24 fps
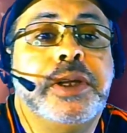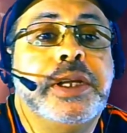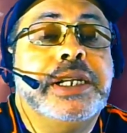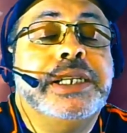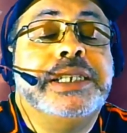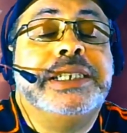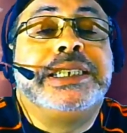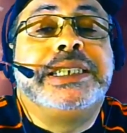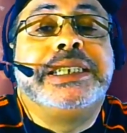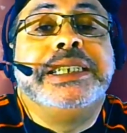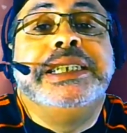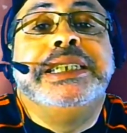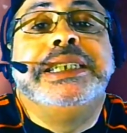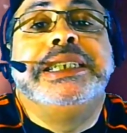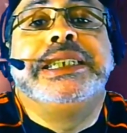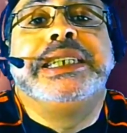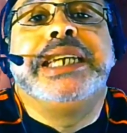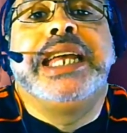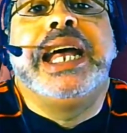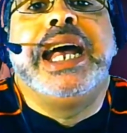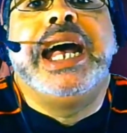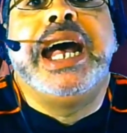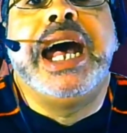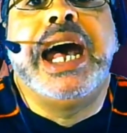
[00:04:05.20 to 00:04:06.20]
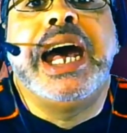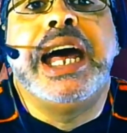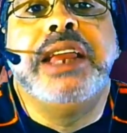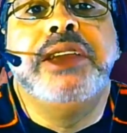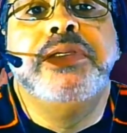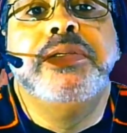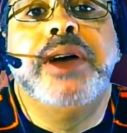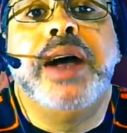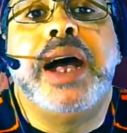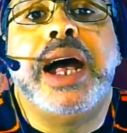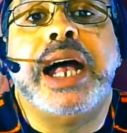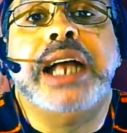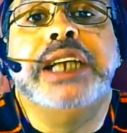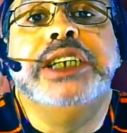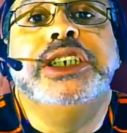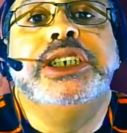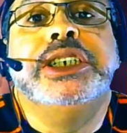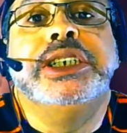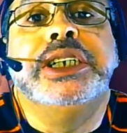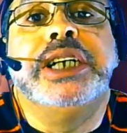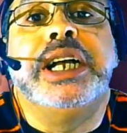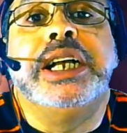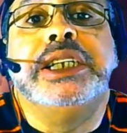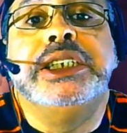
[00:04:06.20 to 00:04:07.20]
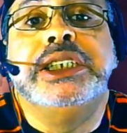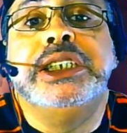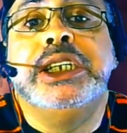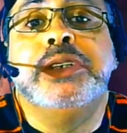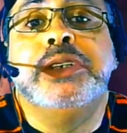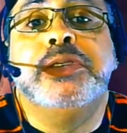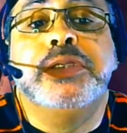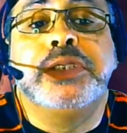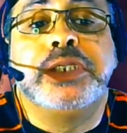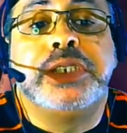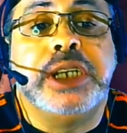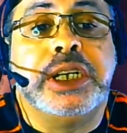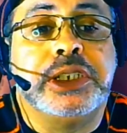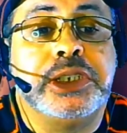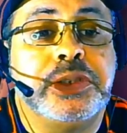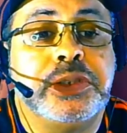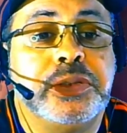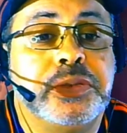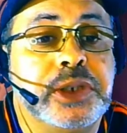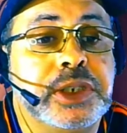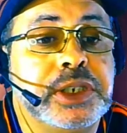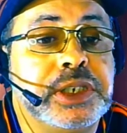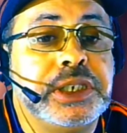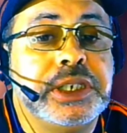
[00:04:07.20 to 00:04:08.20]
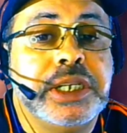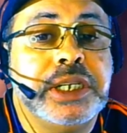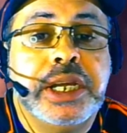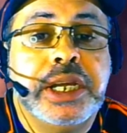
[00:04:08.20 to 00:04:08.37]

Se encerraram as, as negociações.